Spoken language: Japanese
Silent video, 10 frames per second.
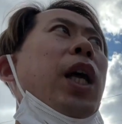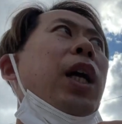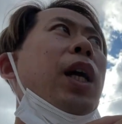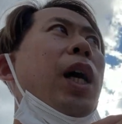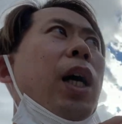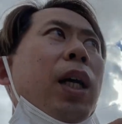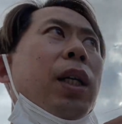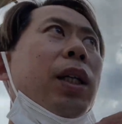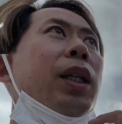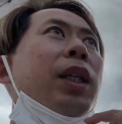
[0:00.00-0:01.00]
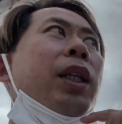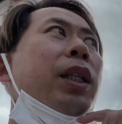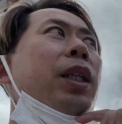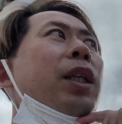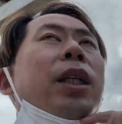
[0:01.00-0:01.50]
三が
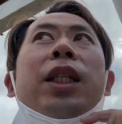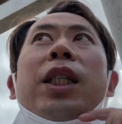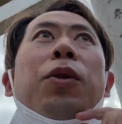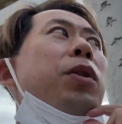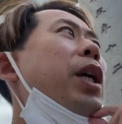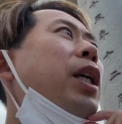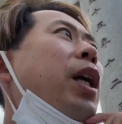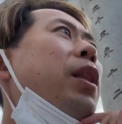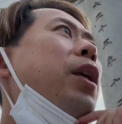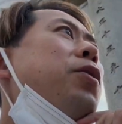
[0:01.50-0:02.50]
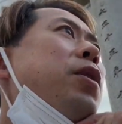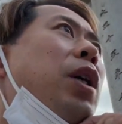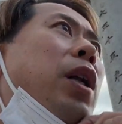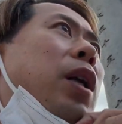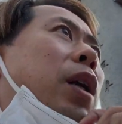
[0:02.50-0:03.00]
七五三やってるんです
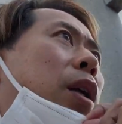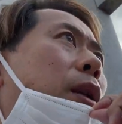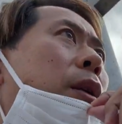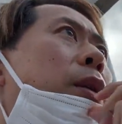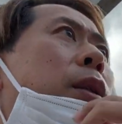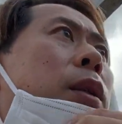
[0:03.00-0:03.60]
よね